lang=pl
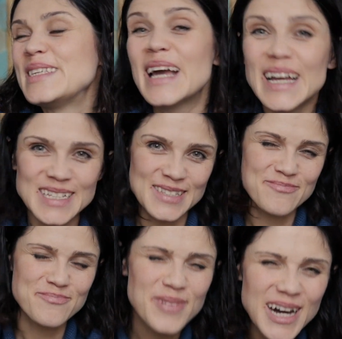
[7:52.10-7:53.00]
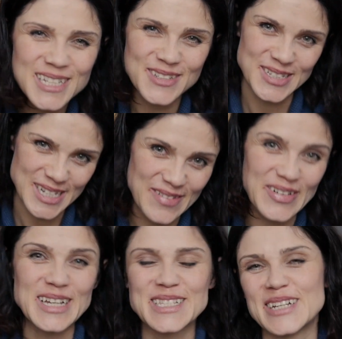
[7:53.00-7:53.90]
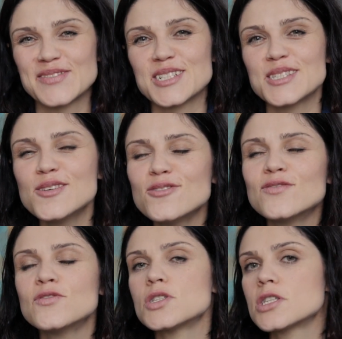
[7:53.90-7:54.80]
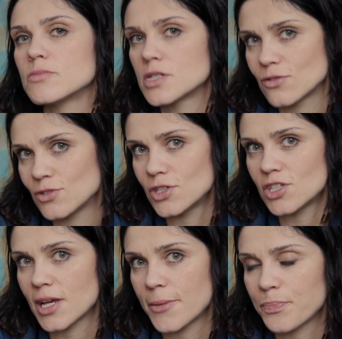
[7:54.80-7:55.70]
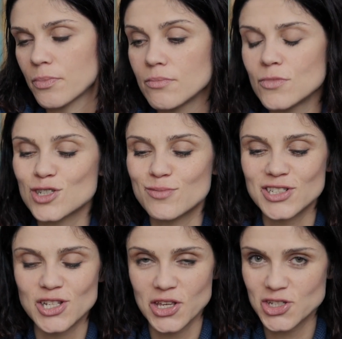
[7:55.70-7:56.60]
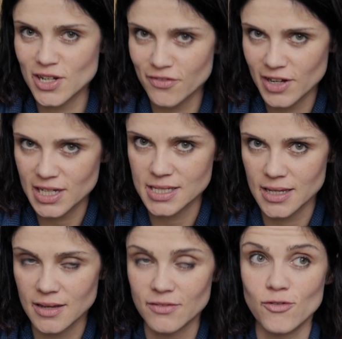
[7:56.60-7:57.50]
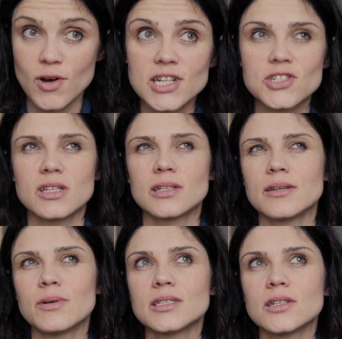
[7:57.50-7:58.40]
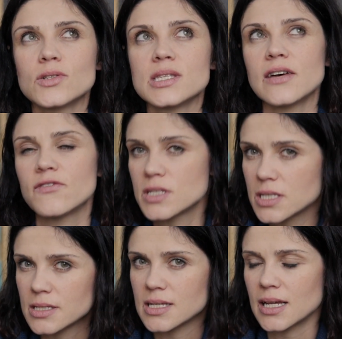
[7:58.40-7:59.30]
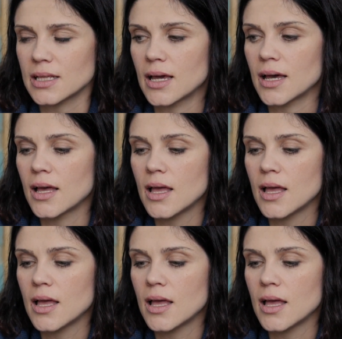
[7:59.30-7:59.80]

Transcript: Ja jestem bardzo ciekawa, jak zawsze, co o tym wszystkim sądzicie. Może macie jakieś refleksje właśnie na temat tego zawstydzania,